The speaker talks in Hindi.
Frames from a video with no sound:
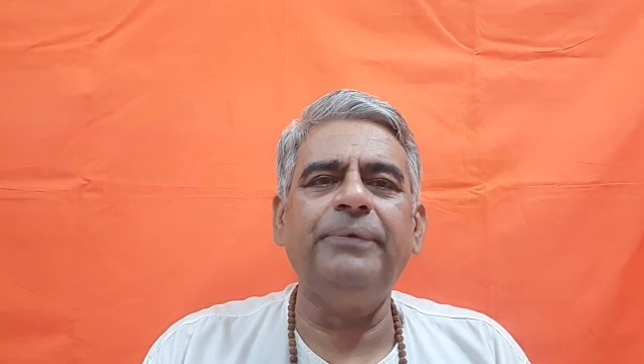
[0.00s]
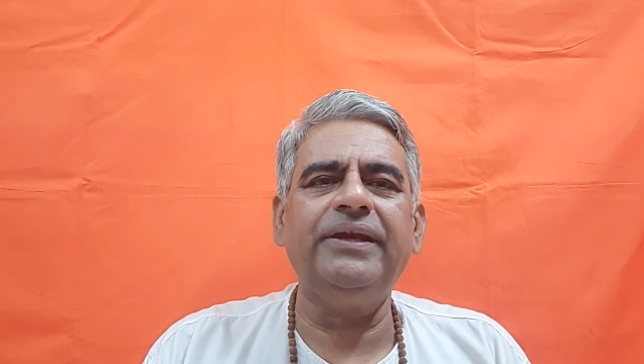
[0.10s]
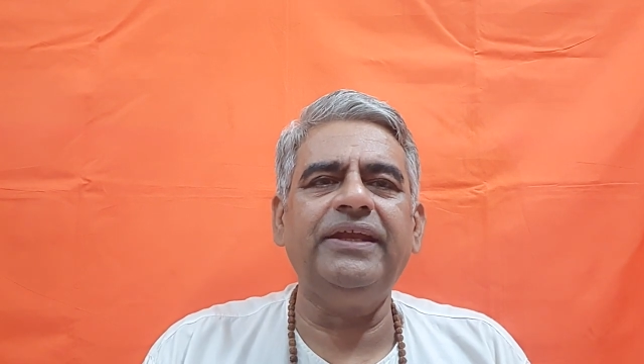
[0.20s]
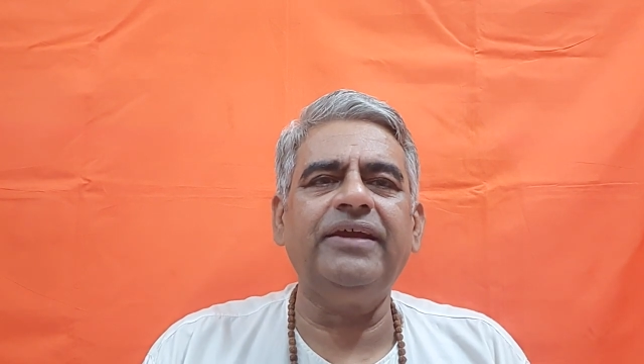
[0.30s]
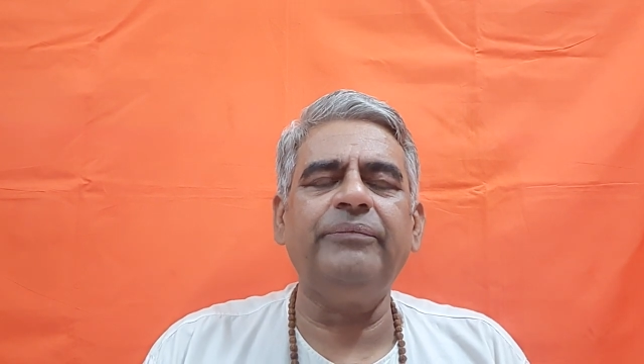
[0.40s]

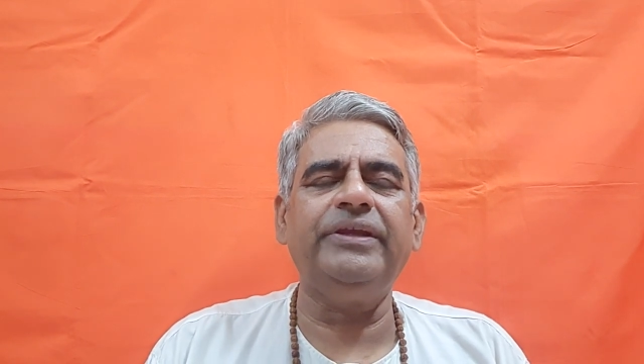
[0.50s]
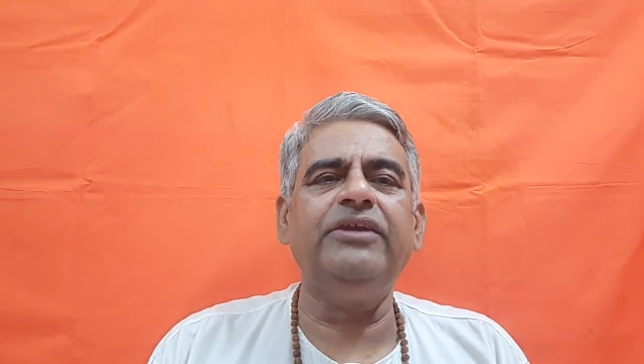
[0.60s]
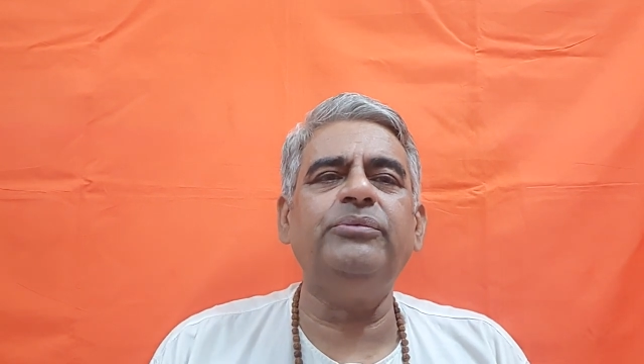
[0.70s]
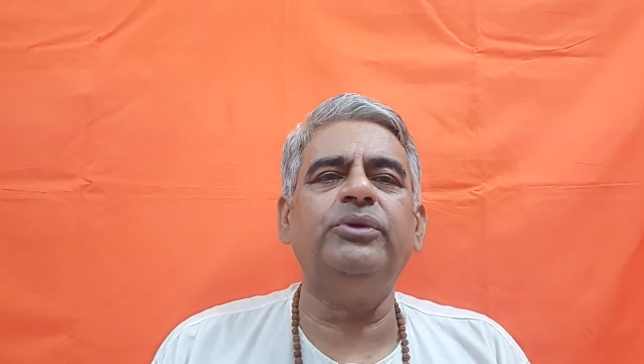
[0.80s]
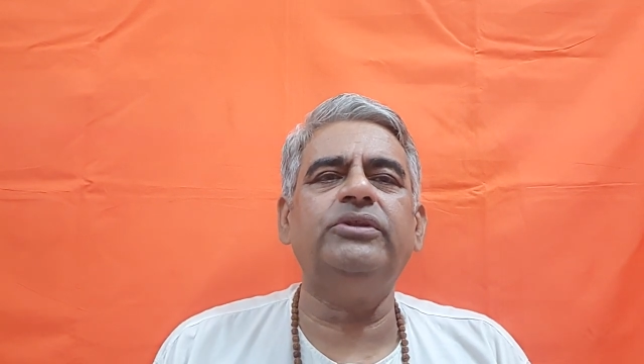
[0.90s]
पढ़ने का मैं
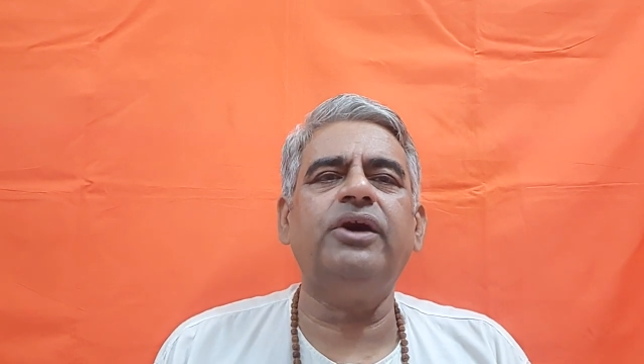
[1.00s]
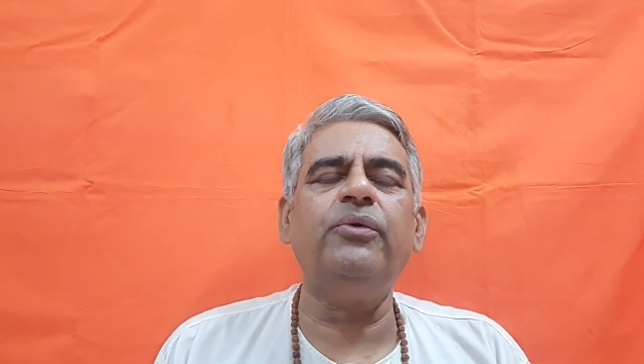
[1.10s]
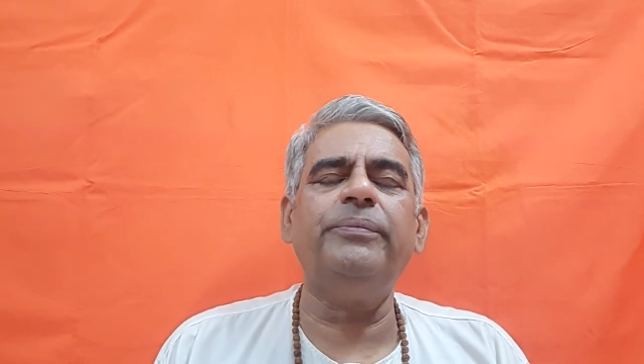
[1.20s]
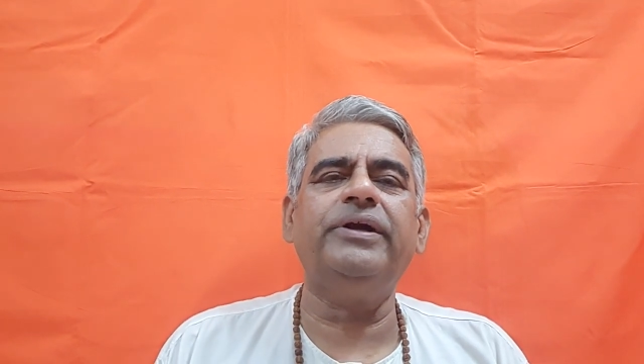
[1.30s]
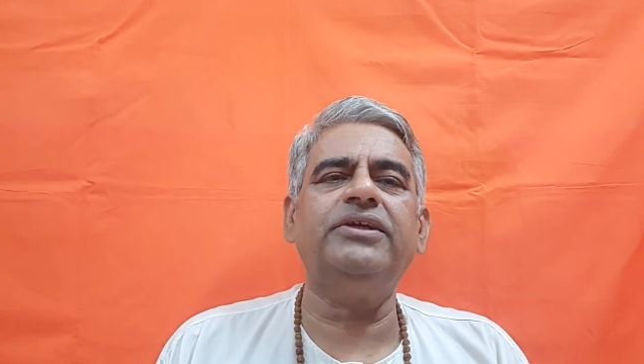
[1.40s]
नहीं बोलता
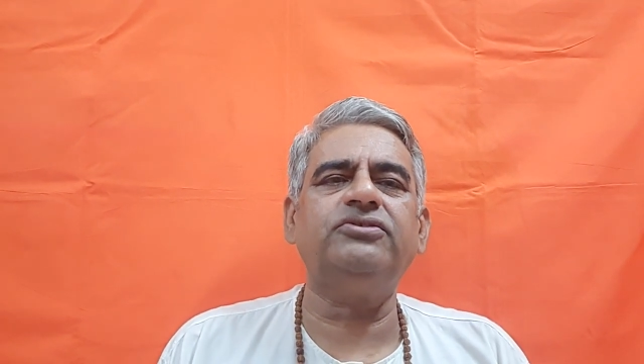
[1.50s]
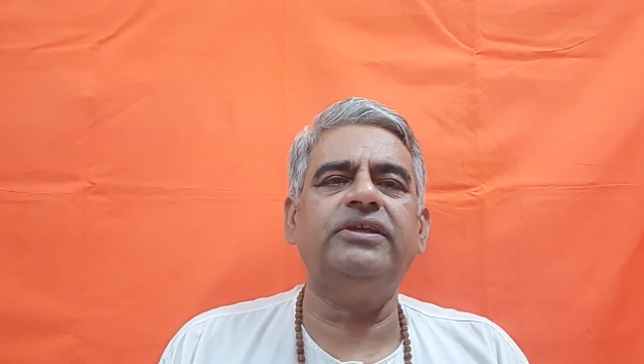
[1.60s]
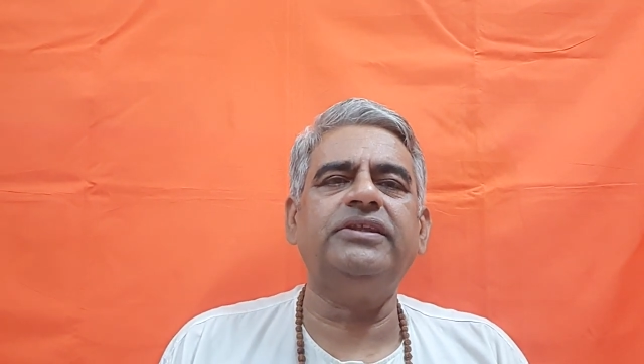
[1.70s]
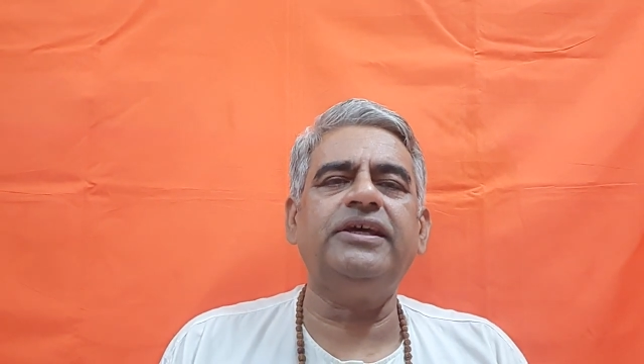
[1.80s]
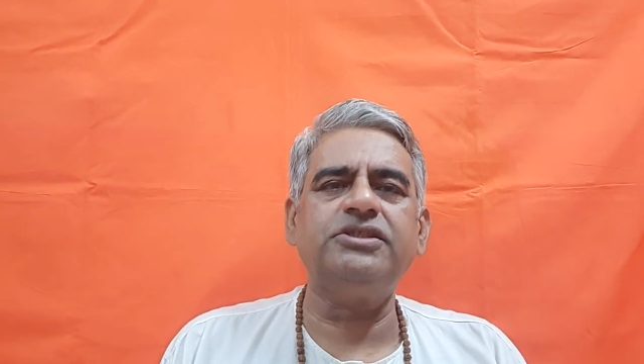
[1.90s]
हूँ मगर
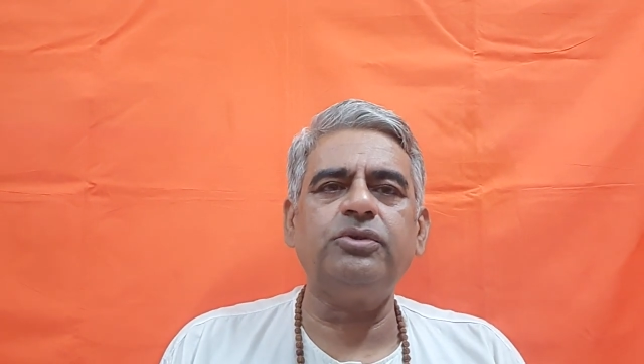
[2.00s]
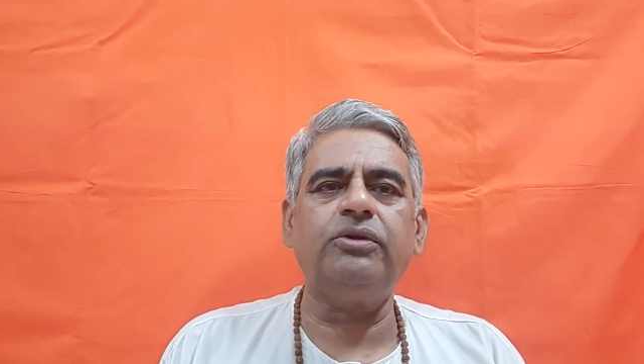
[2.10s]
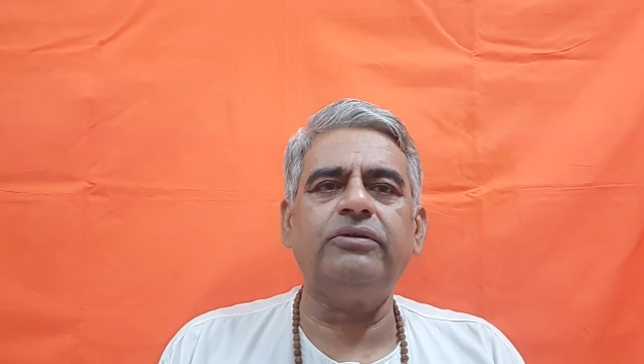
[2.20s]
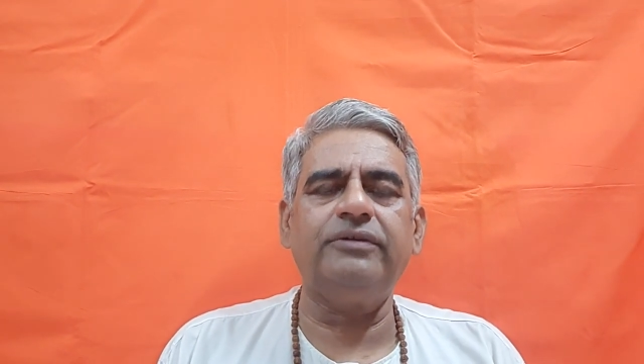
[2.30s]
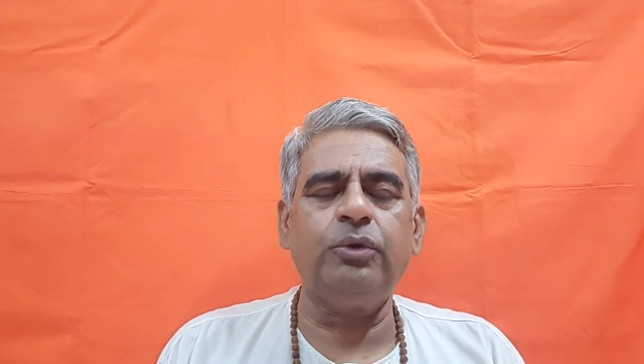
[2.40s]
श्वेतास्वर